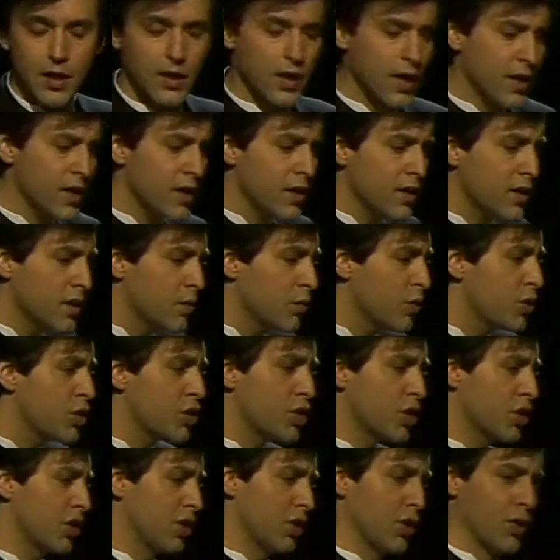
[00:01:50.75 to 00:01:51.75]
Каких-нибудь
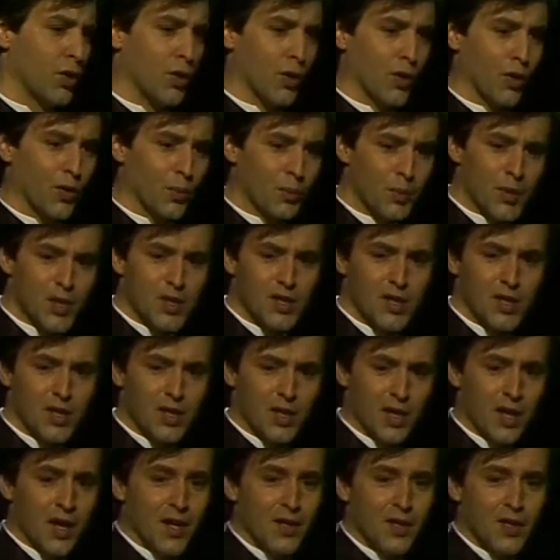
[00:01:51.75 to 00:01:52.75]
четырех,
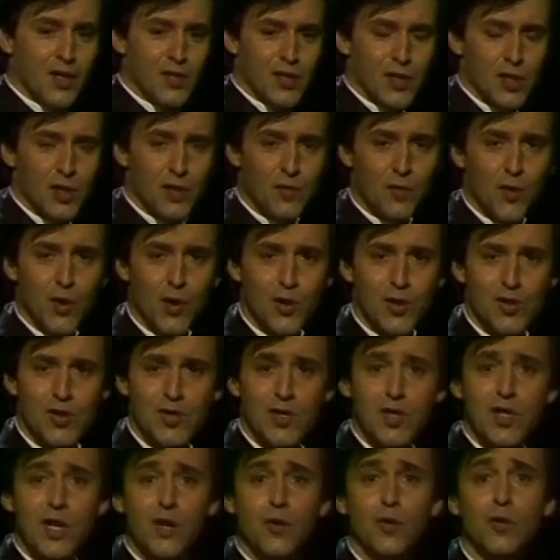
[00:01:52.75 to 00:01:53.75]
пяти тысяч верст
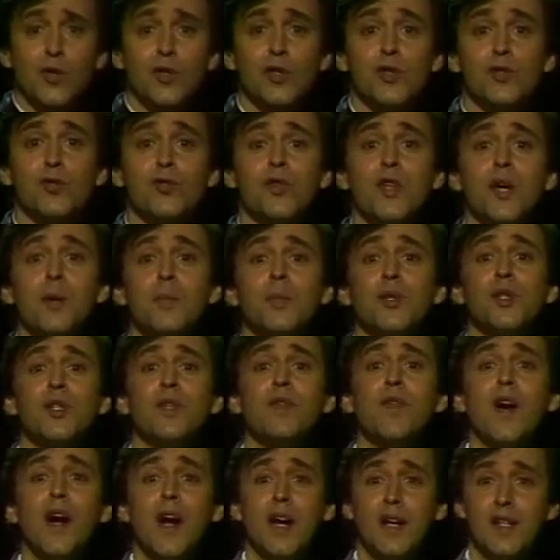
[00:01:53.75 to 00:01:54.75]
не доходит сюда
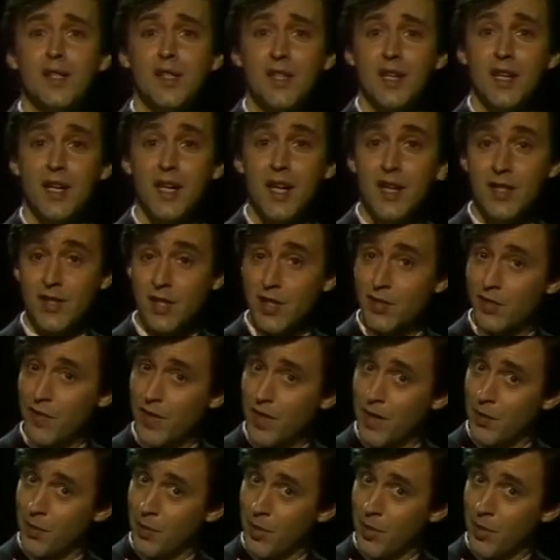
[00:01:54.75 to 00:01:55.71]
проживальский со своей